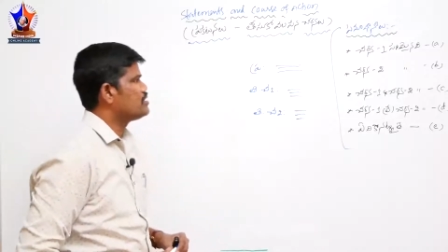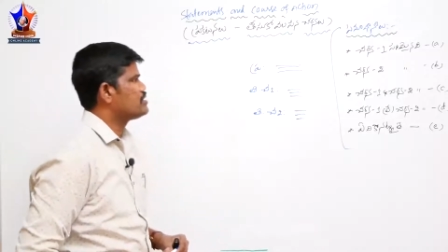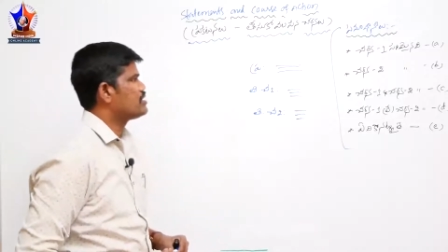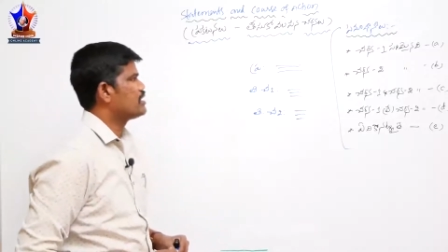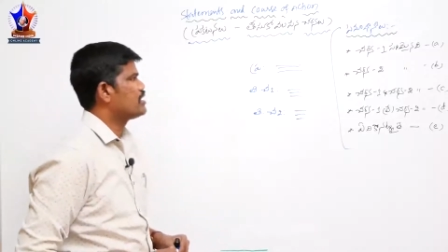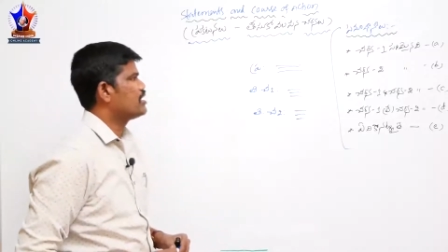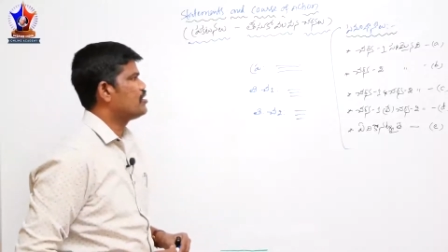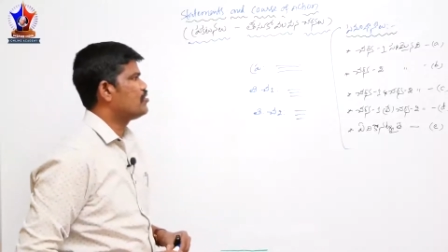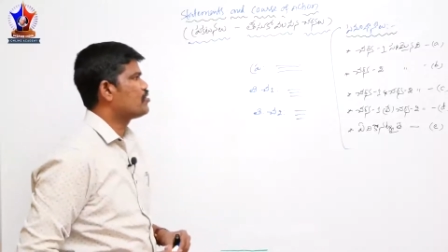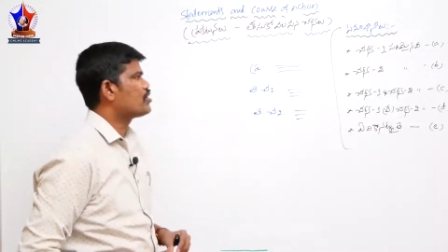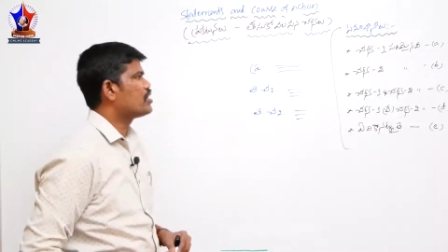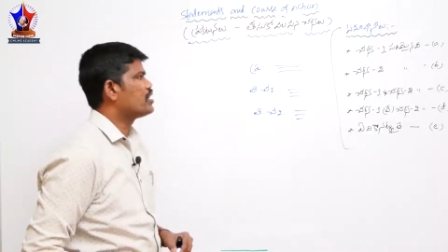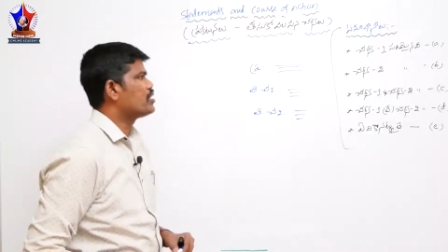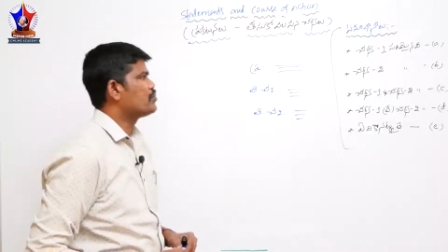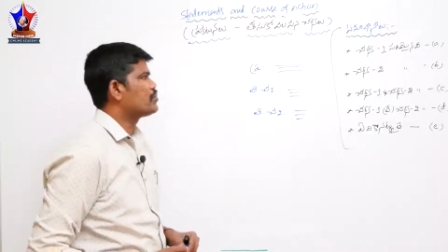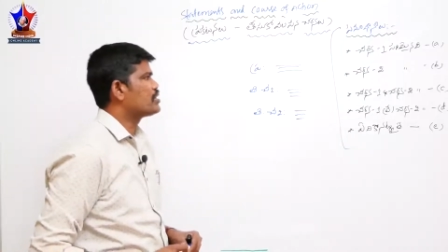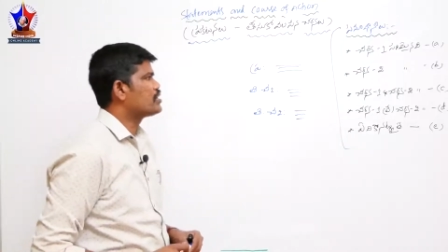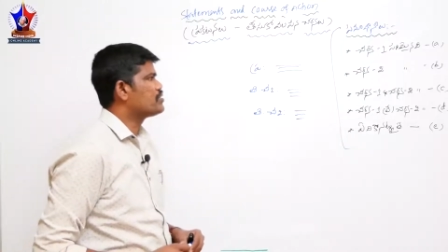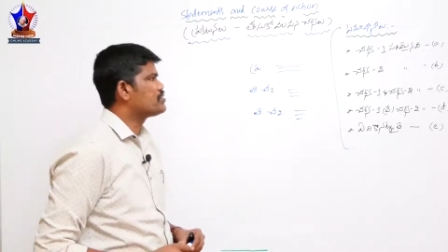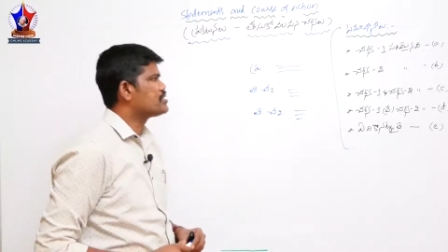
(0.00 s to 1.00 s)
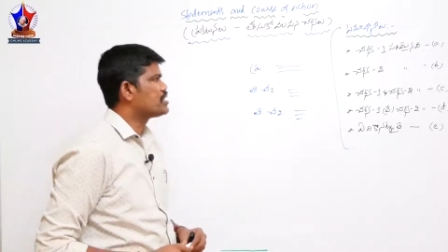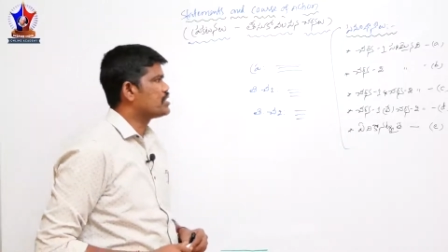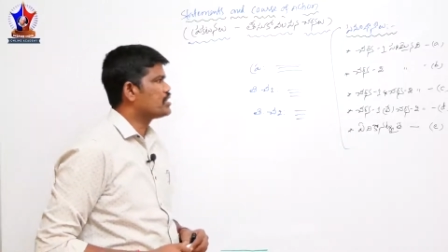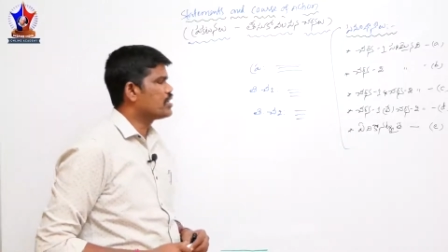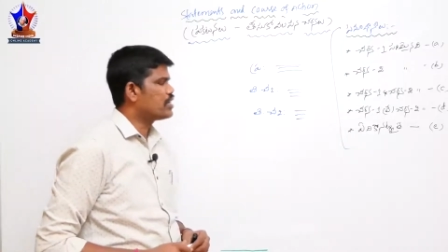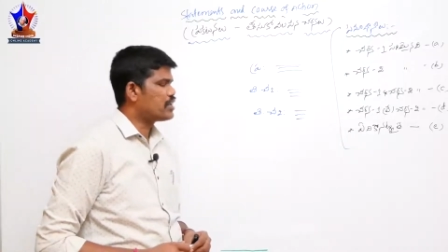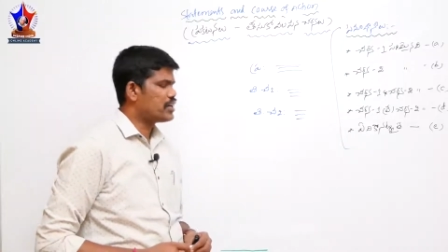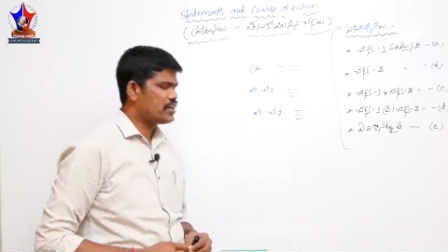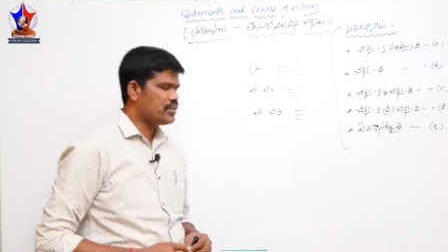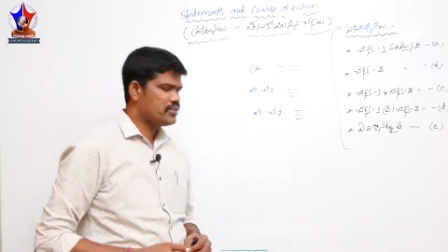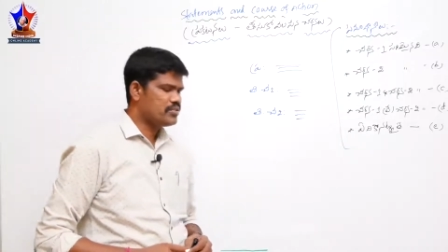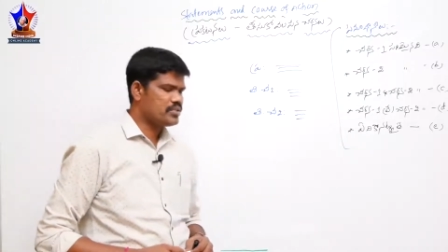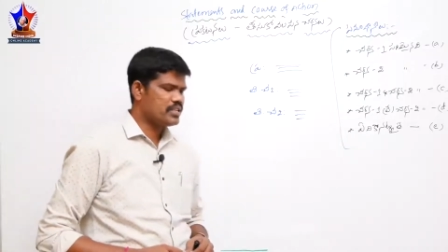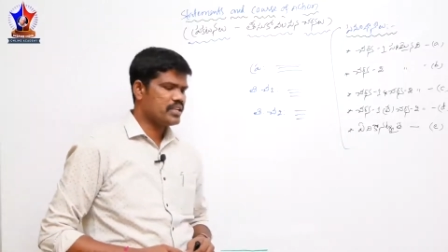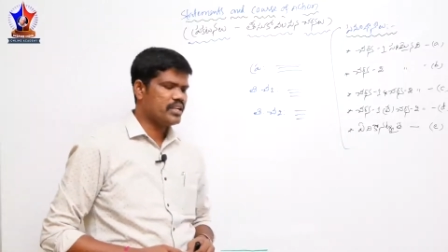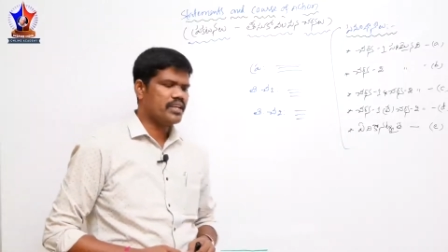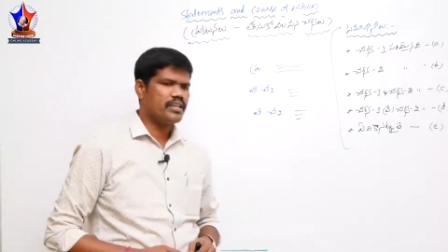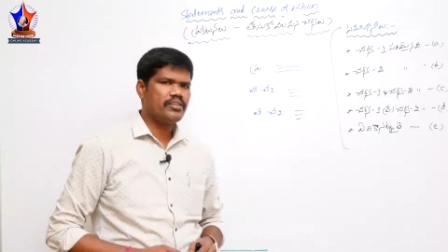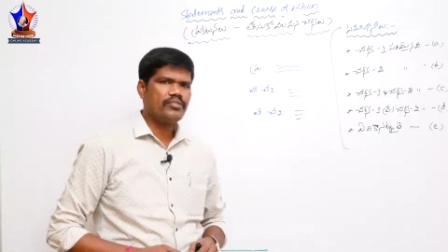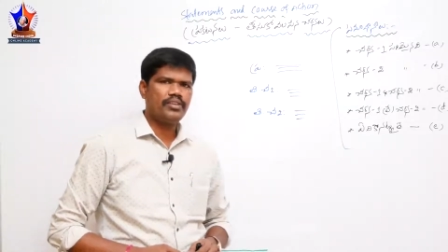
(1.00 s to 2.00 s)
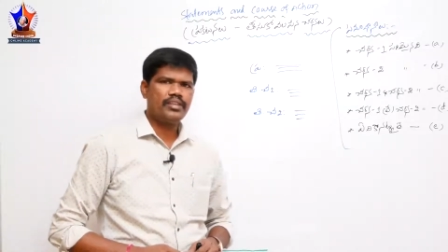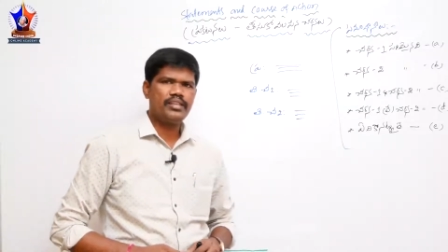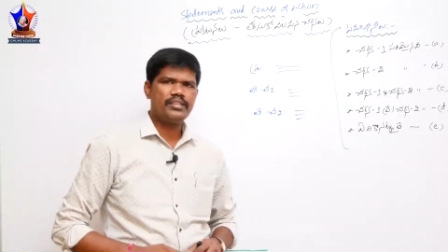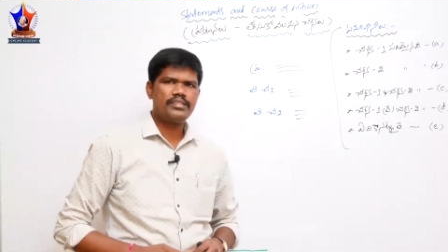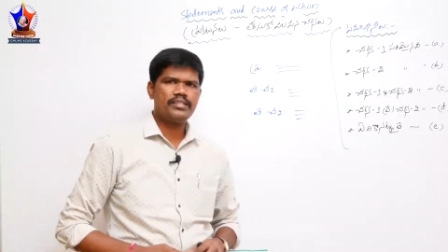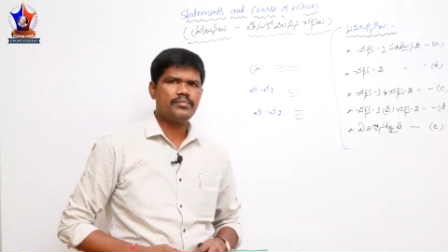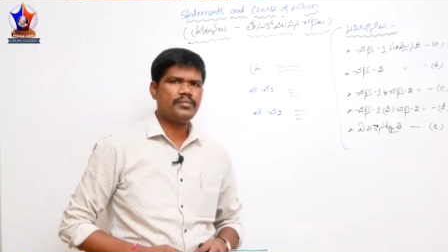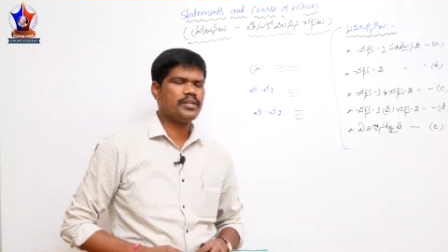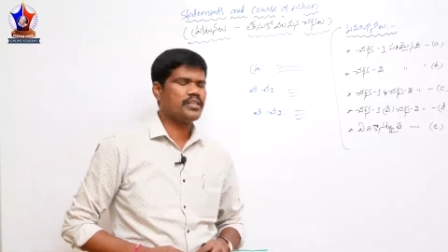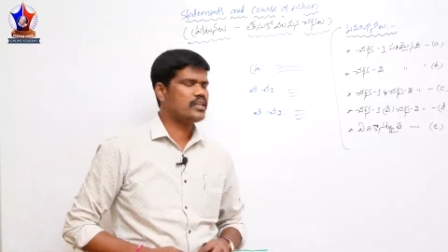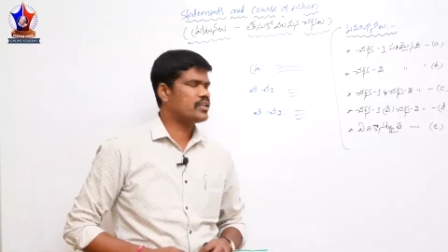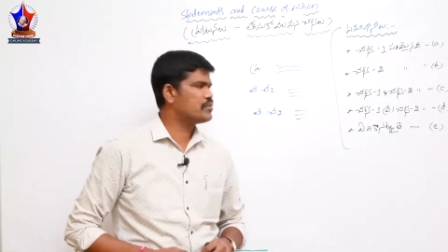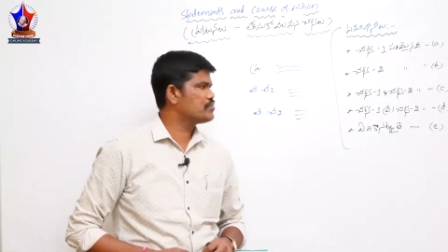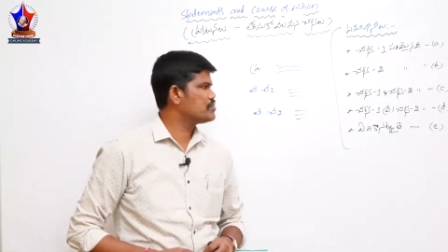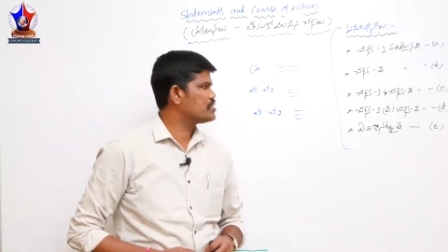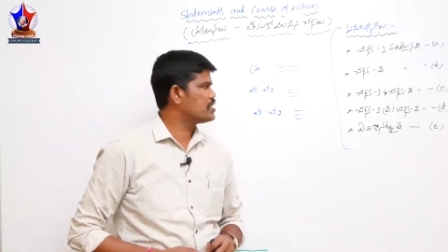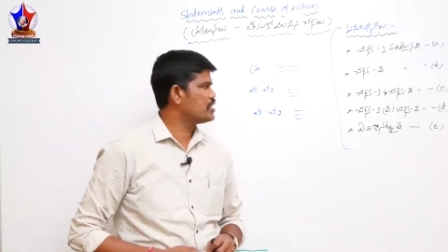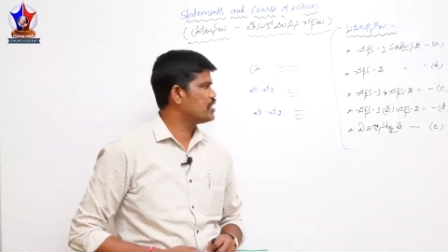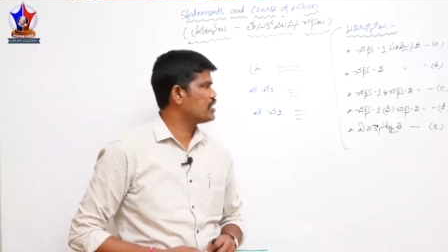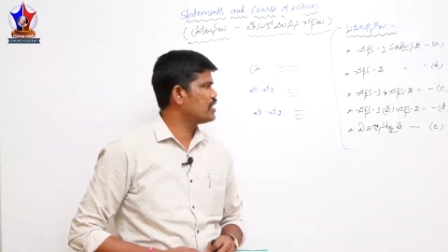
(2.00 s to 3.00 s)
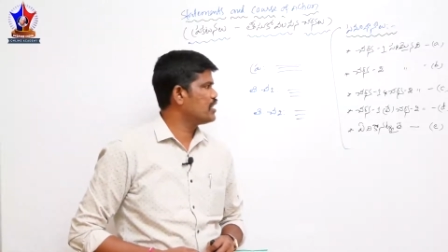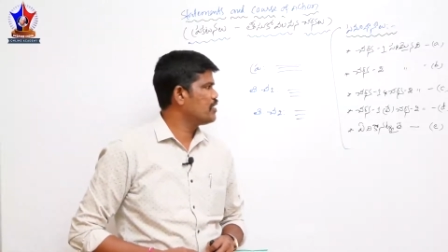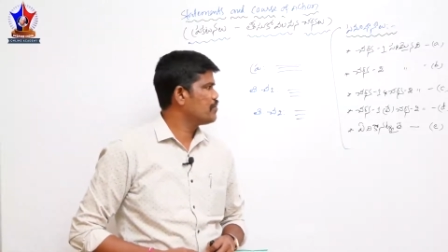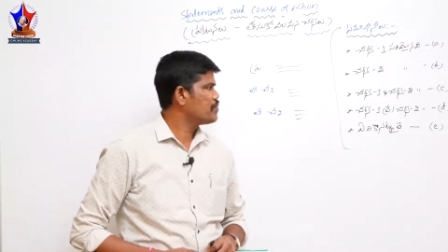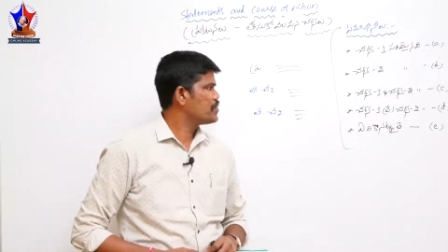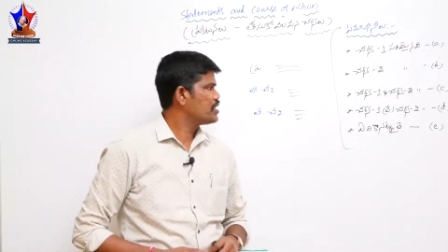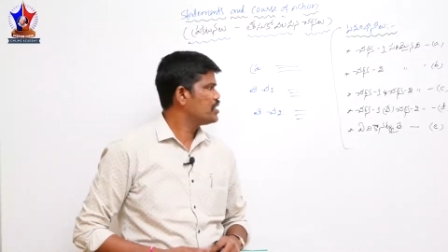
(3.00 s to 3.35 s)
చర్య ఒకటి మరియు చర్య రెండు సరి అనేవి అయితే సమాధానం సి అని